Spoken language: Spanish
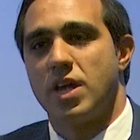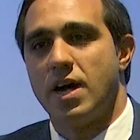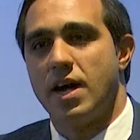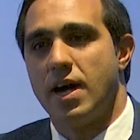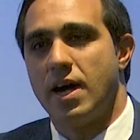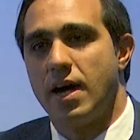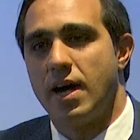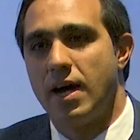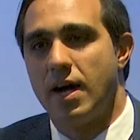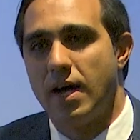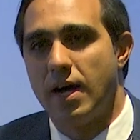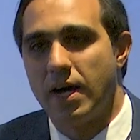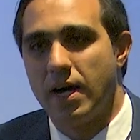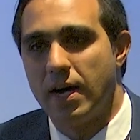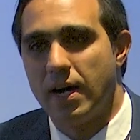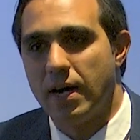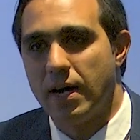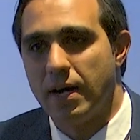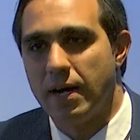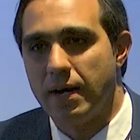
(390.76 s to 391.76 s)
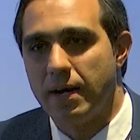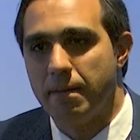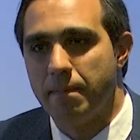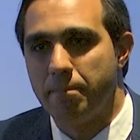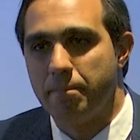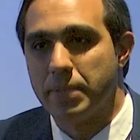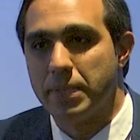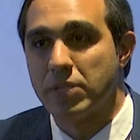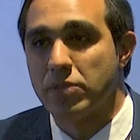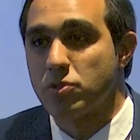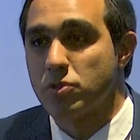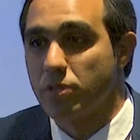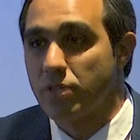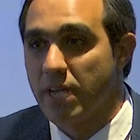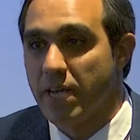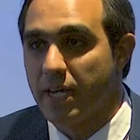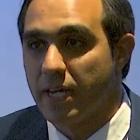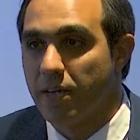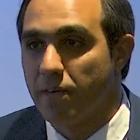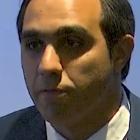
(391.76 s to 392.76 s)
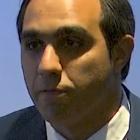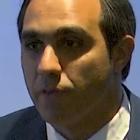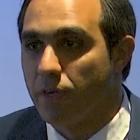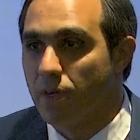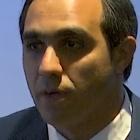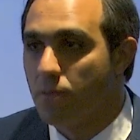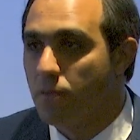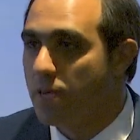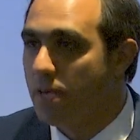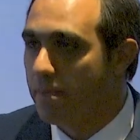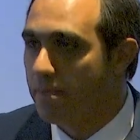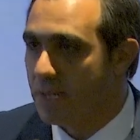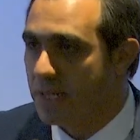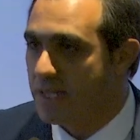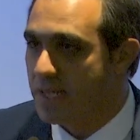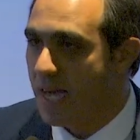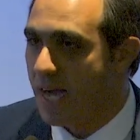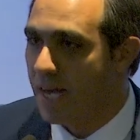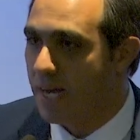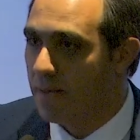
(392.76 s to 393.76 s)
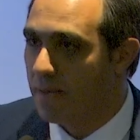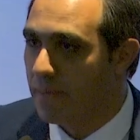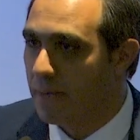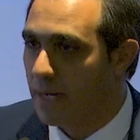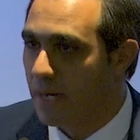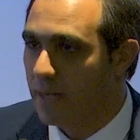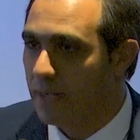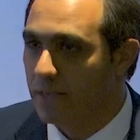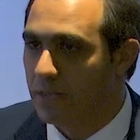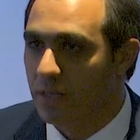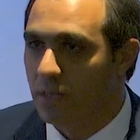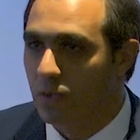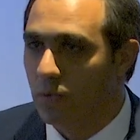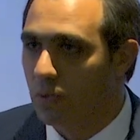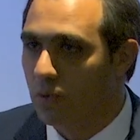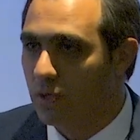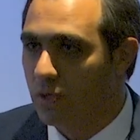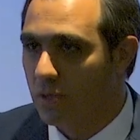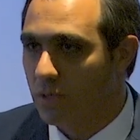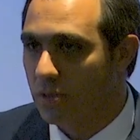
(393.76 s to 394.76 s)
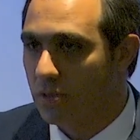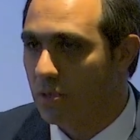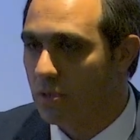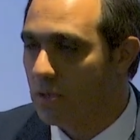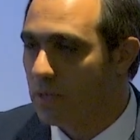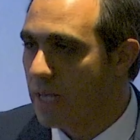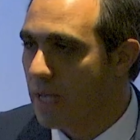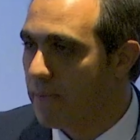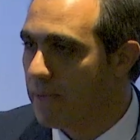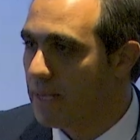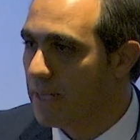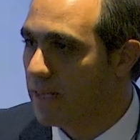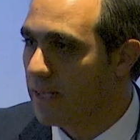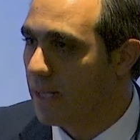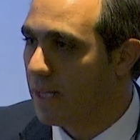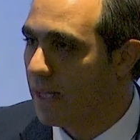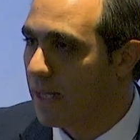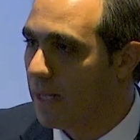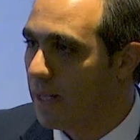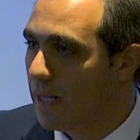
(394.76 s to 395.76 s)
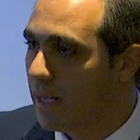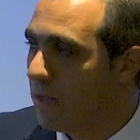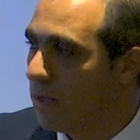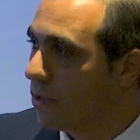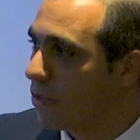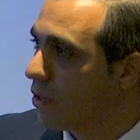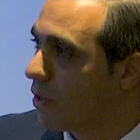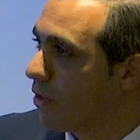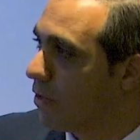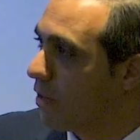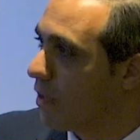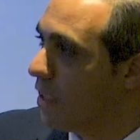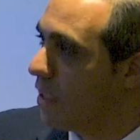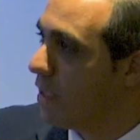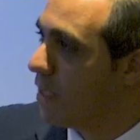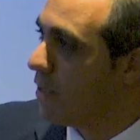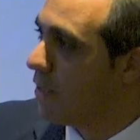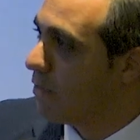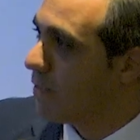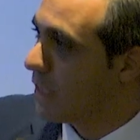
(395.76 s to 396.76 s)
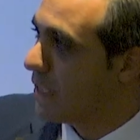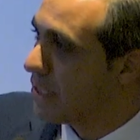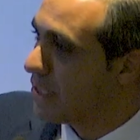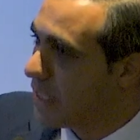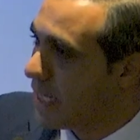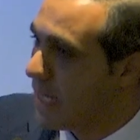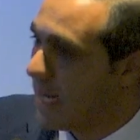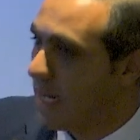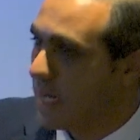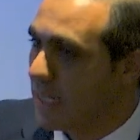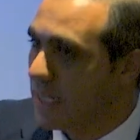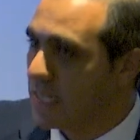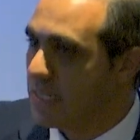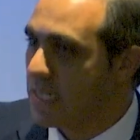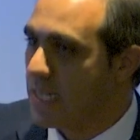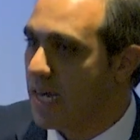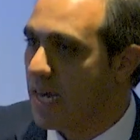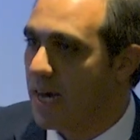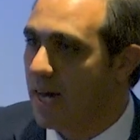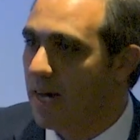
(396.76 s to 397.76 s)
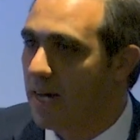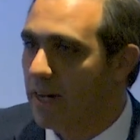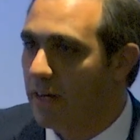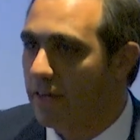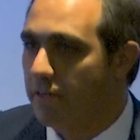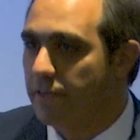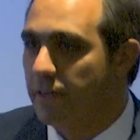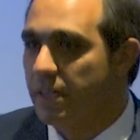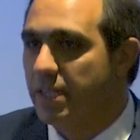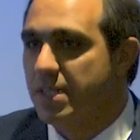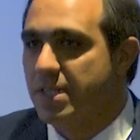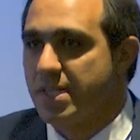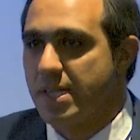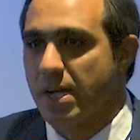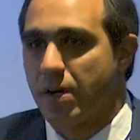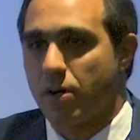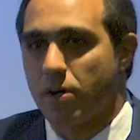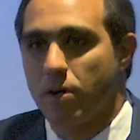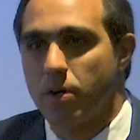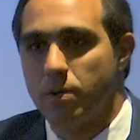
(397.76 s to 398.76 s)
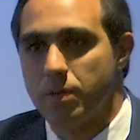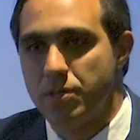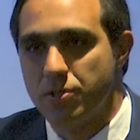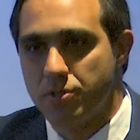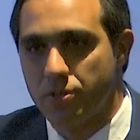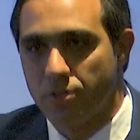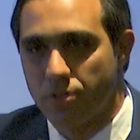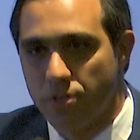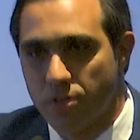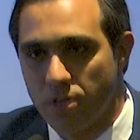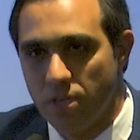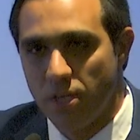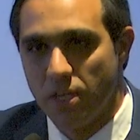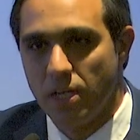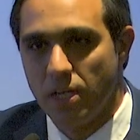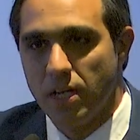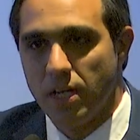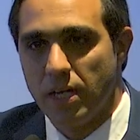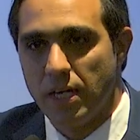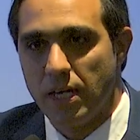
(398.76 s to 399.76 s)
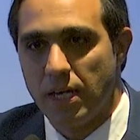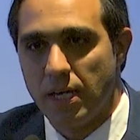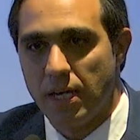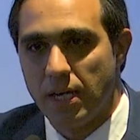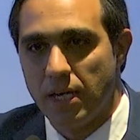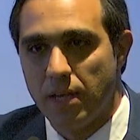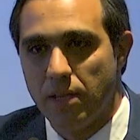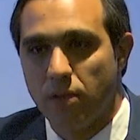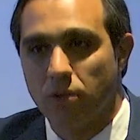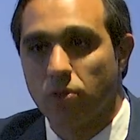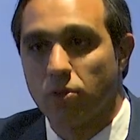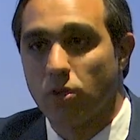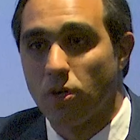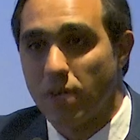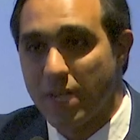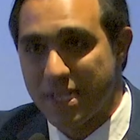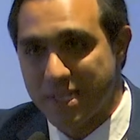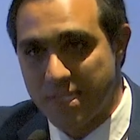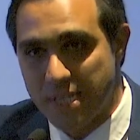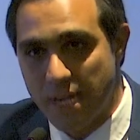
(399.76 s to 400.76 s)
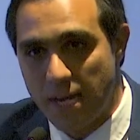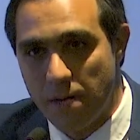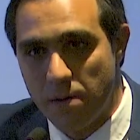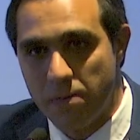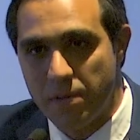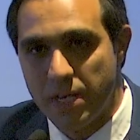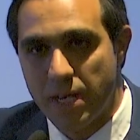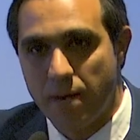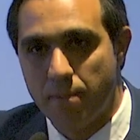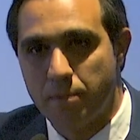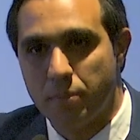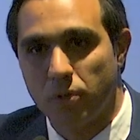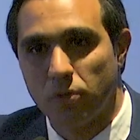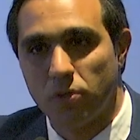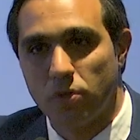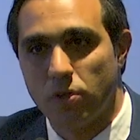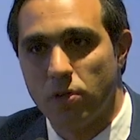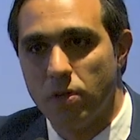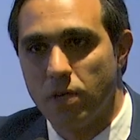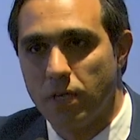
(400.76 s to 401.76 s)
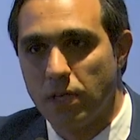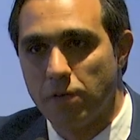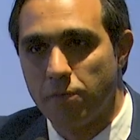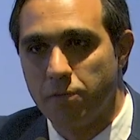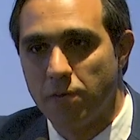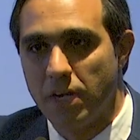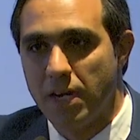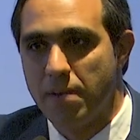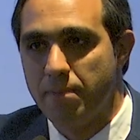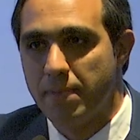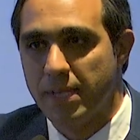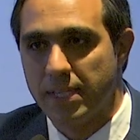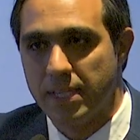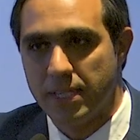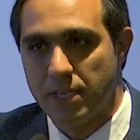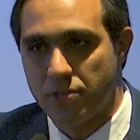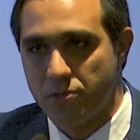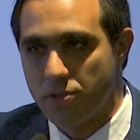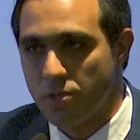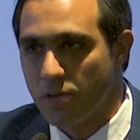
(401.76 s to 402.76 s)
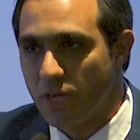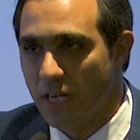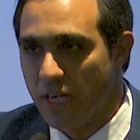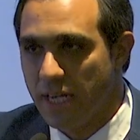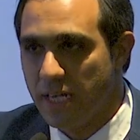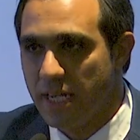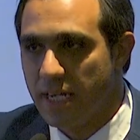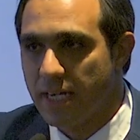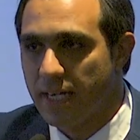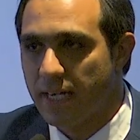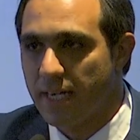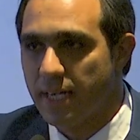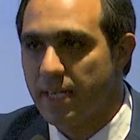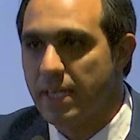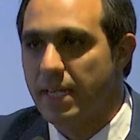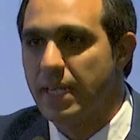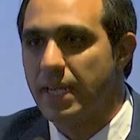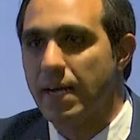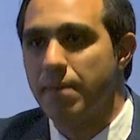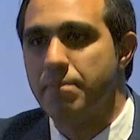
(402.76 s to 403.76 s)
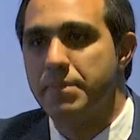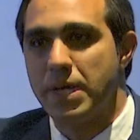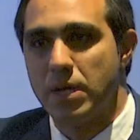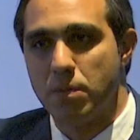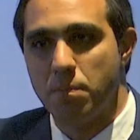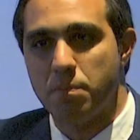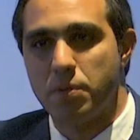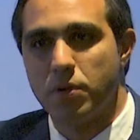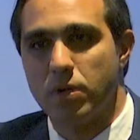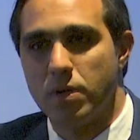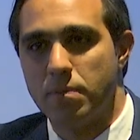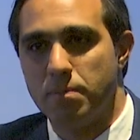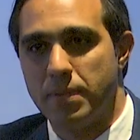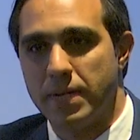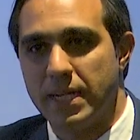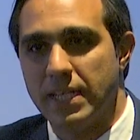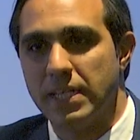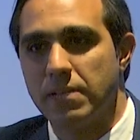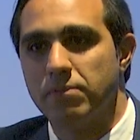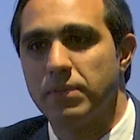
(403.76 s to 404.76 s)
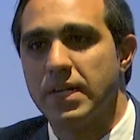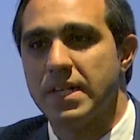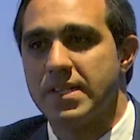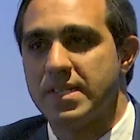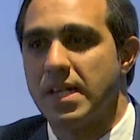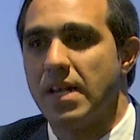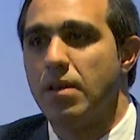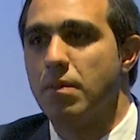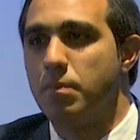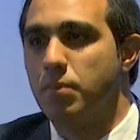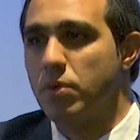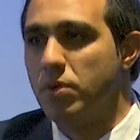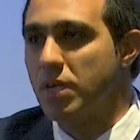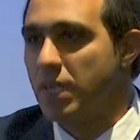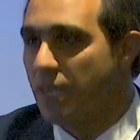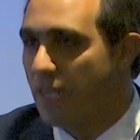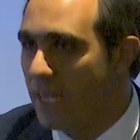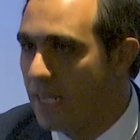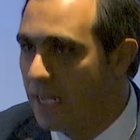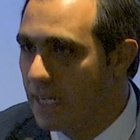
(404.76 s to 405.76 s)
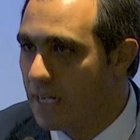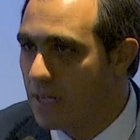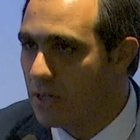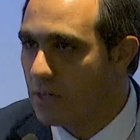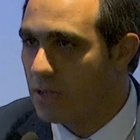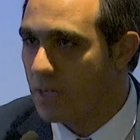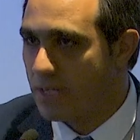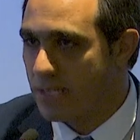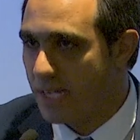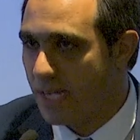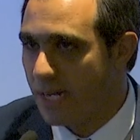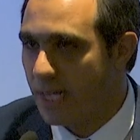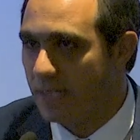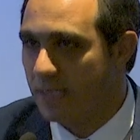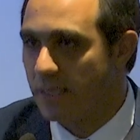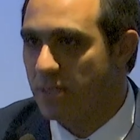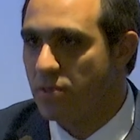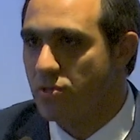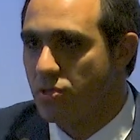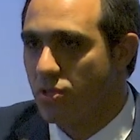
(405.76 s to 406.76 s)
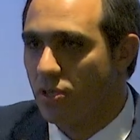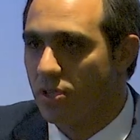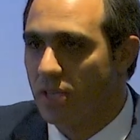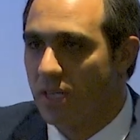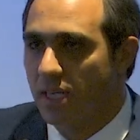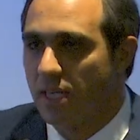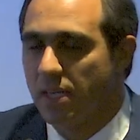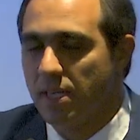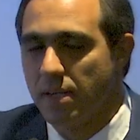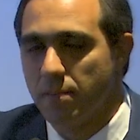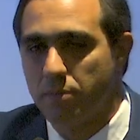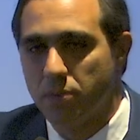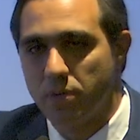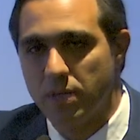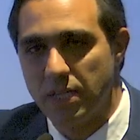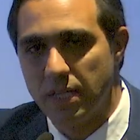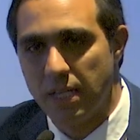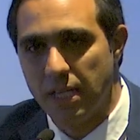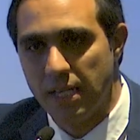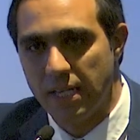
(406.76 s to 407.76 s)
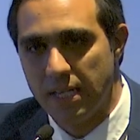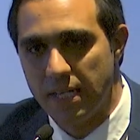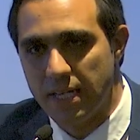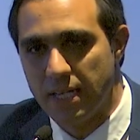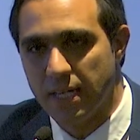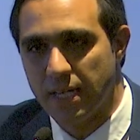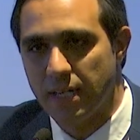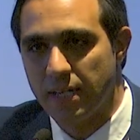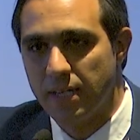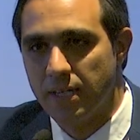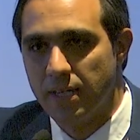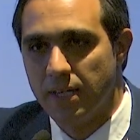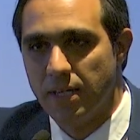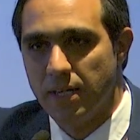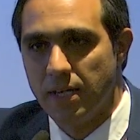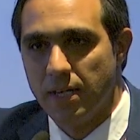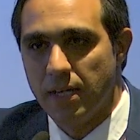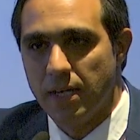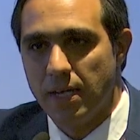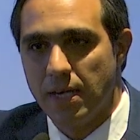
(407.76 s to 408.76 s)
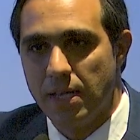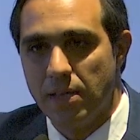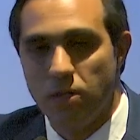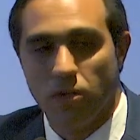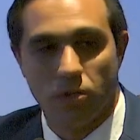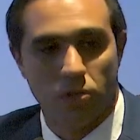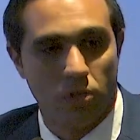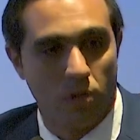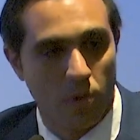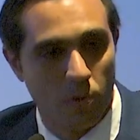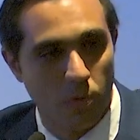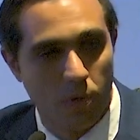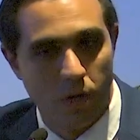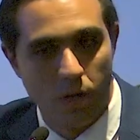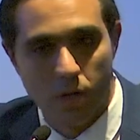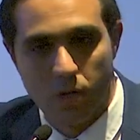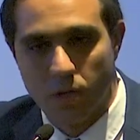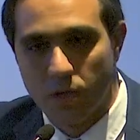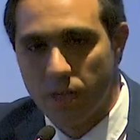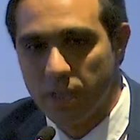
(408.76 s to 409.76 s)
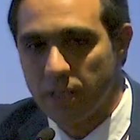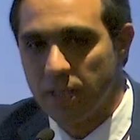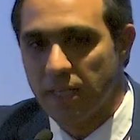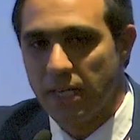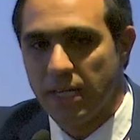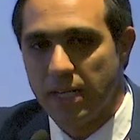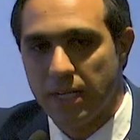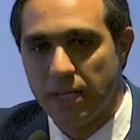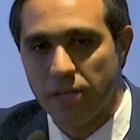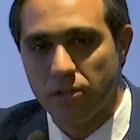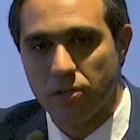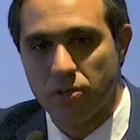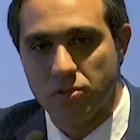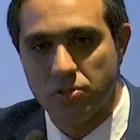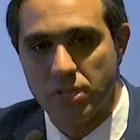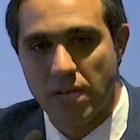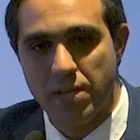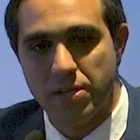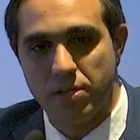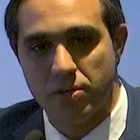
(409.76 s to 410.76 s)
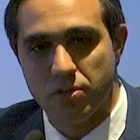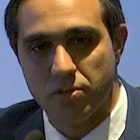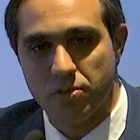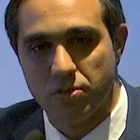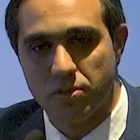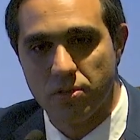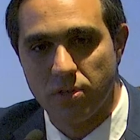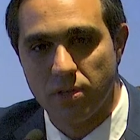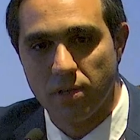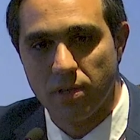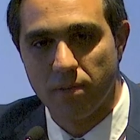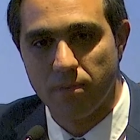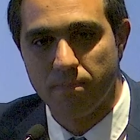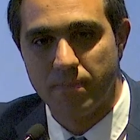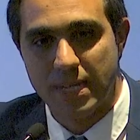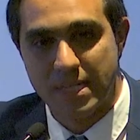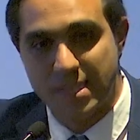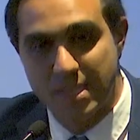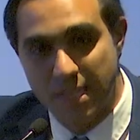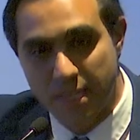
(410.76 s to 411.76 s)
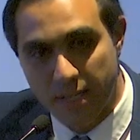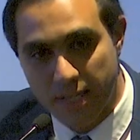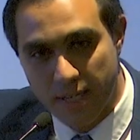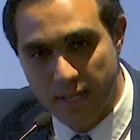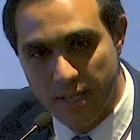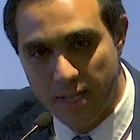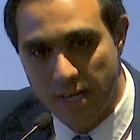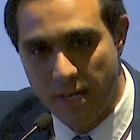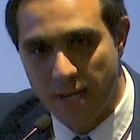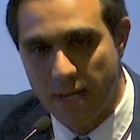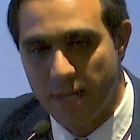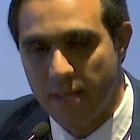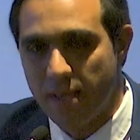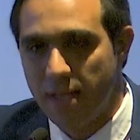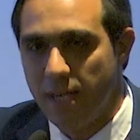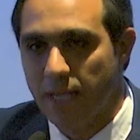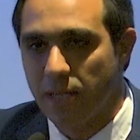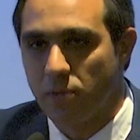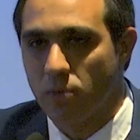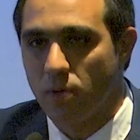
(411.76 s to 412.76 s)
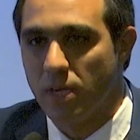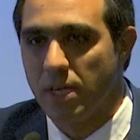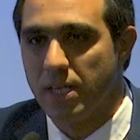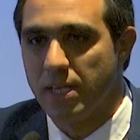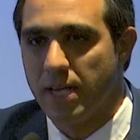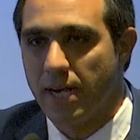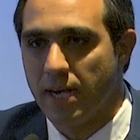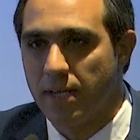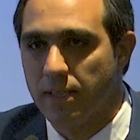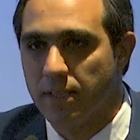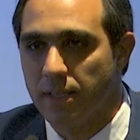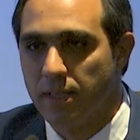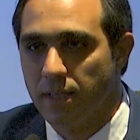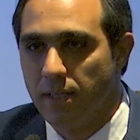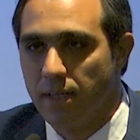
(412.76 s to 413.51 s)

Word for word: a, personas que fueron muy especiales para el instituto. Obviamente el, doctor Frangela que hacía referencia a Robinson, el doctor Lasalvia por todo lo que fue la investigación clínica y cambiar un poco el paradigma hacia lo policlínico, hacia la atención de, policlínica. El doctor Luongo en, en, estos años más cerca de la, de la actualidad